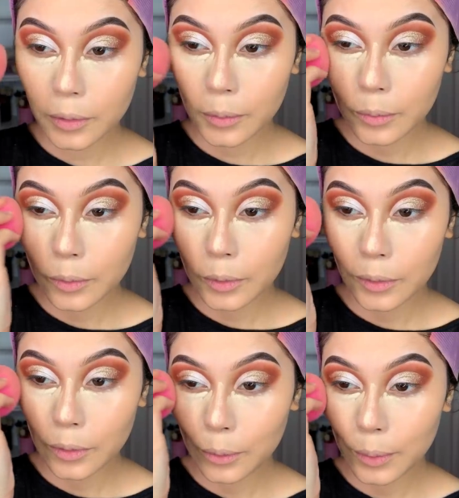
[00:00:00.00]

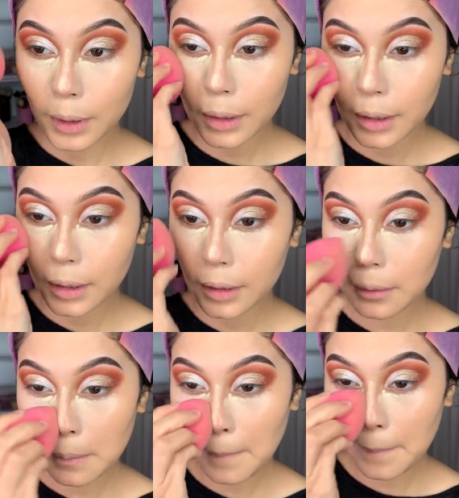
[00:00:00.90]
muy bien.
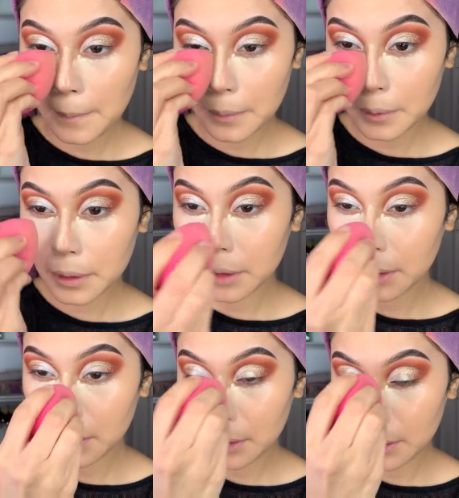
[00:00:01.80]
Por
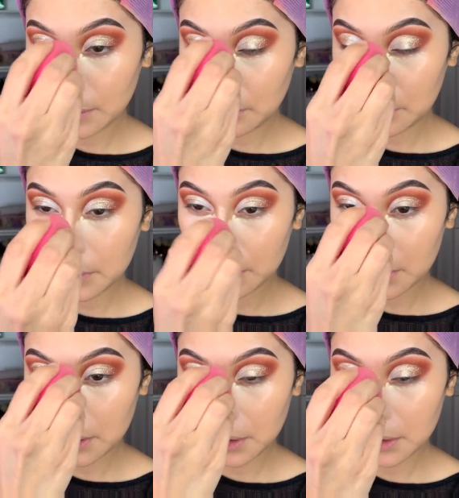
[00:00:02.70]
aquí, por
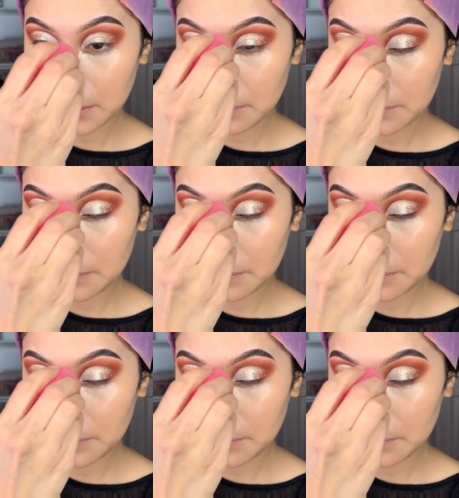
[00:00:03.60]
aquí